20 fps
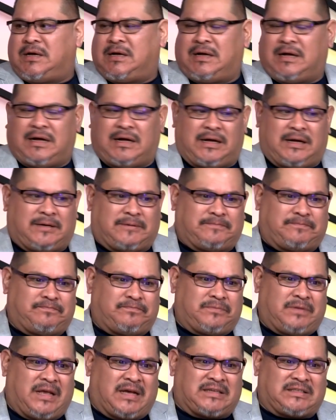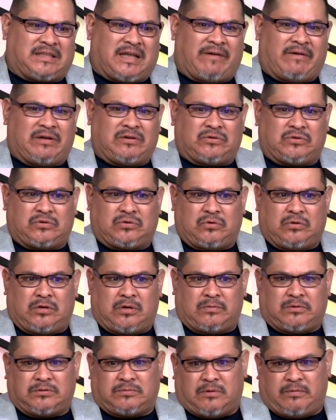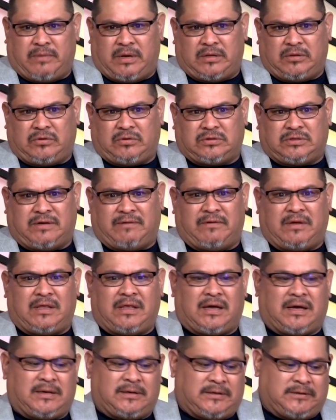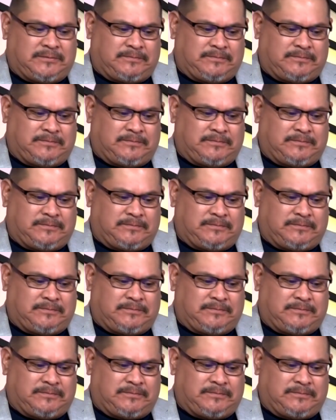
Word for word: Ah, ya estaba en sus últimos momentos de vida.